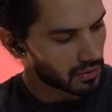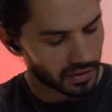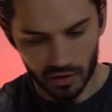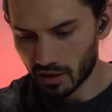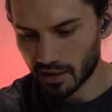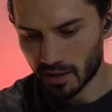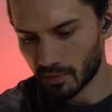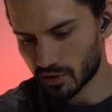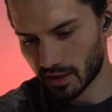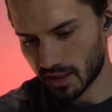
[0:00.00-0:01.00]
Lo único que le
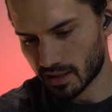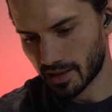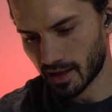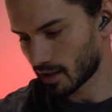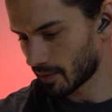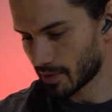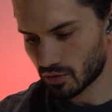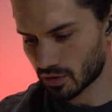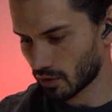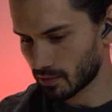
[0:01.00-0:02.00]
reprocharía es la caja que me ha
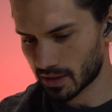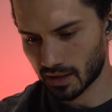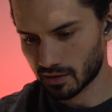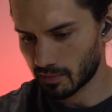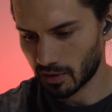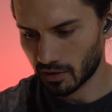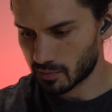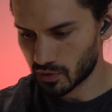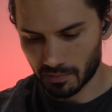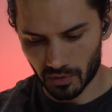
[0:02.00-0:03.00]
asustado bastante, pero
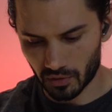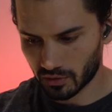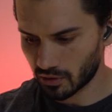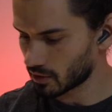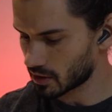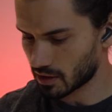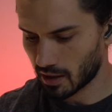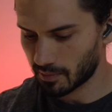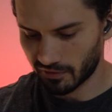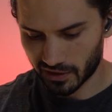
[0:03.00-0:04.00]
después el producto
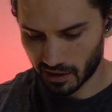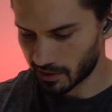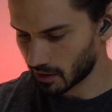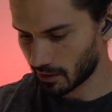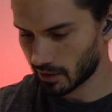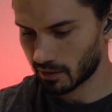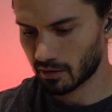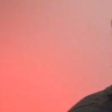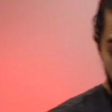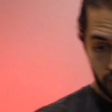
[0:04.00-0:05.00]
está perfectamente bien.
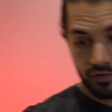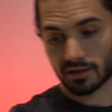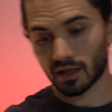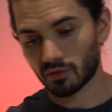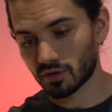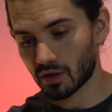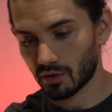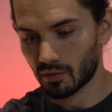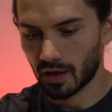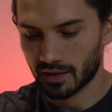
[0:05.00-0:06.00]
Si os faltan unos
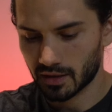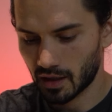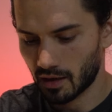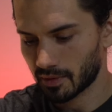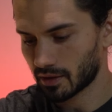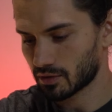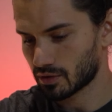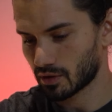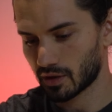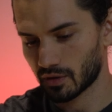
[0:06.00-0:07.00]
auriculares inalámbricos,
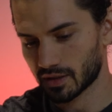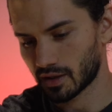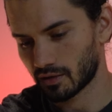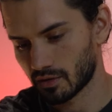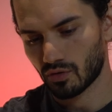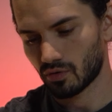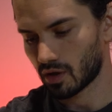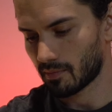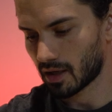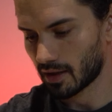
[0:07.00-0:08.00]
no creo que sean
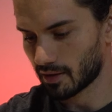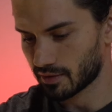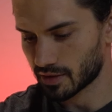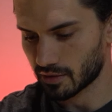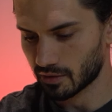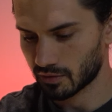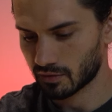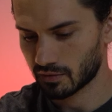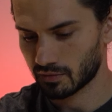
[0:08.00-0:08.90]
una mala decisión.